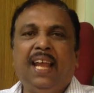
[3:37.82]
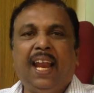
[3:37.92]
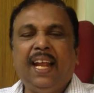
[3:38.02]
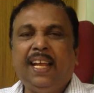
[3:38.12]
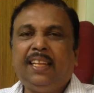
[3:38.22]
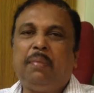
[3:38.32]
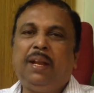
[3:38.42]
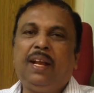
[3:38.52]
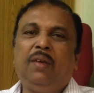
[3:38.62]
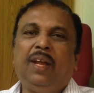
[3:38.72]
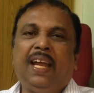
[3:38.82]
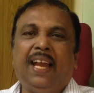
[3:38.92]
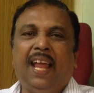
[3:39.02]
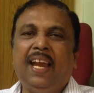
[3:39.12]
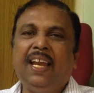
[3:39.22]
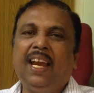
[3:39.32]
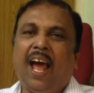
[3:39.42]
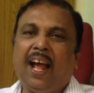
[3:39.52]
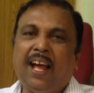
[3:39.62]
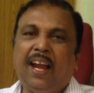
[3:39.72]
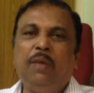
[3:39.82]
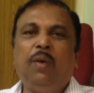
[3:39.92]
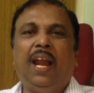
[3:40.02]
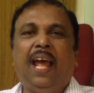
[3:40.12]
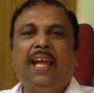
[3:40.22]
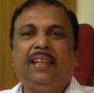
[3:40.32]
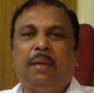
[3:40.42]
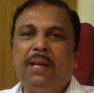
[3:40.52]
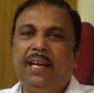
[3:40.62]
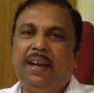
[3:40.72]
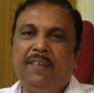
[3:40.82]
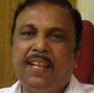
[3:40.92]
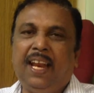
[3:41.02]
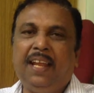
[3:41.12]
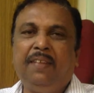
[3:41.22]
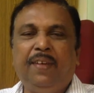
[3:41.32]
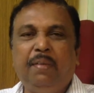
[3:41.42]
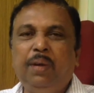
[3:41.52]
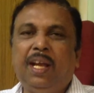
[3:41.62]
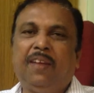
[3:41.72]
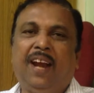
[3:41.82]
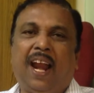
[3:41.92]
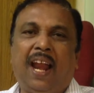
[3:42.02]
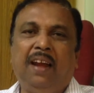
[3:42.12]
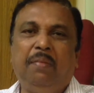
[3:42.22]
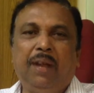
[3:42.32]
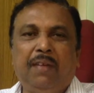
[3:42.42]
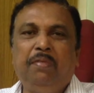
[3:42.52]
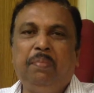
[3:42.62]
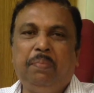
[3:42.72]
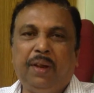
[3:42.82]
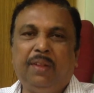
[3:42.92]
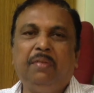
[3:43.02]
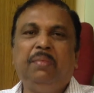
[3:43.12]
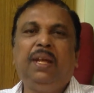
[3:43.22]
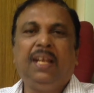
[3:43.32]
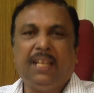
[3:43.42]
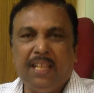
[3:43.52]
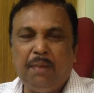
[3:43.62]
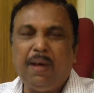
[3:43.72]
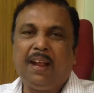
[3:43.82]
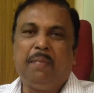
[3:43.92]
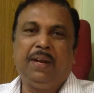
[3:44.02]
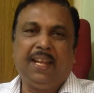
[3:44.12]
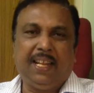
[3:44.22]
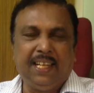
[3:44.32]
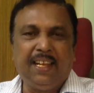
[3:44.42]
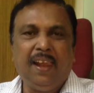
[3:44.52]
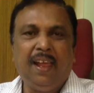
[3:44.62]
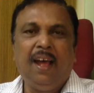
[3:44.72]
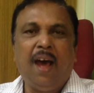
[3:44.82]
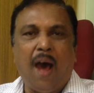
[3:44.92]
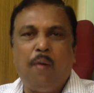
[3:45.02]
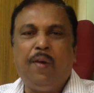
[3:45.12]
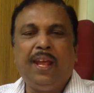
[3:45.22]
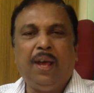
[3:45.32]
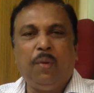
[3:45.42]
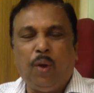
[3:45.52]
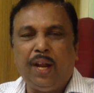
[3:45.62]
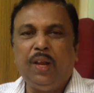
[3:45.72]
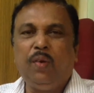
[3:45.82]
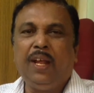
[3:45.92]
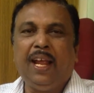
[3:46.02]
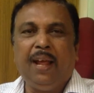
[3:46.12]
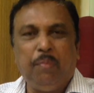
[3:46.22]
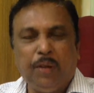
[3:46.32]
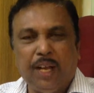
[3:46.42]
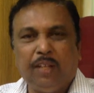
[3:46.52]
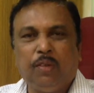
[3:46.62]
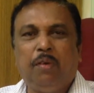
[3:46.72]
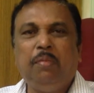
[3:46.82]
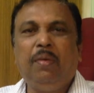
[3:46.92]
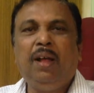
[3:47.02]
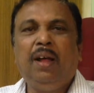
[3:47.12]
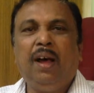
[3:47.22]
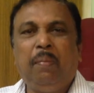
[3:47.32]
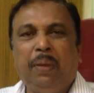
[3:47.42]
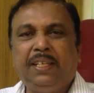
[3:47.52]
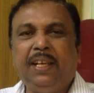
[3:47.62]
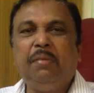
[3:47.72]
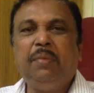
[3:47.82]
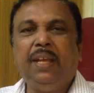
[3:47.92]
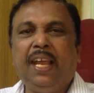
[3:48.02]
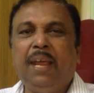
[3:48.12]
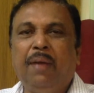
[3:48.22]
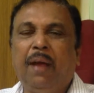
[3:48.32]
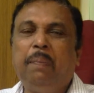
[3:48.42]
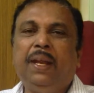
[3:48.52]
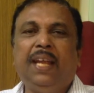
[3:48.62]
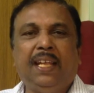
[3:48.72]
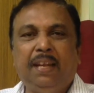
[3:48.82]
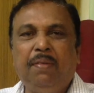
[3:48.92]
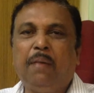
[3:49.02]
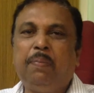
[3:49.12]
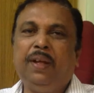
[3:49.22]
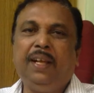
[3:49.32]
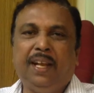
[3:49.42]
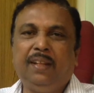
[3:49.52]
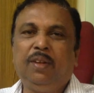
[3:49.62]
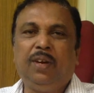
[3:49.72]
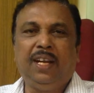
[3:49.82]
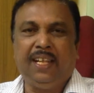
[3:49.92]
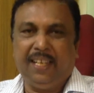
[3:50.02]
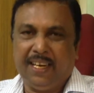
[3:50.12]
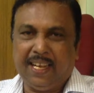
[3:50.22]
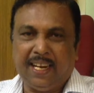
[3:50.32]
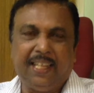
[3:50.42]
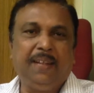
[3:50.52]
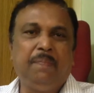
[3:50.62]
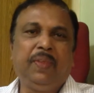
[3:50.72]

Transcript: இலங்கை தமிழர்களுடைய நலனில் அக்கறை உள்ள தமிழீழ விடுதலையை விரும்புகிறவர்களால் மிகவும் பெரிதும் எதிர்பார்க்கப்படுகிறது அவருடைய உரையினுடைய முக்கியத்துவம் பற்றியும் இங்கே மிகப்பெரிய எதிர்பார்ப்பு இருந்து கொண்டு இருக்கிறது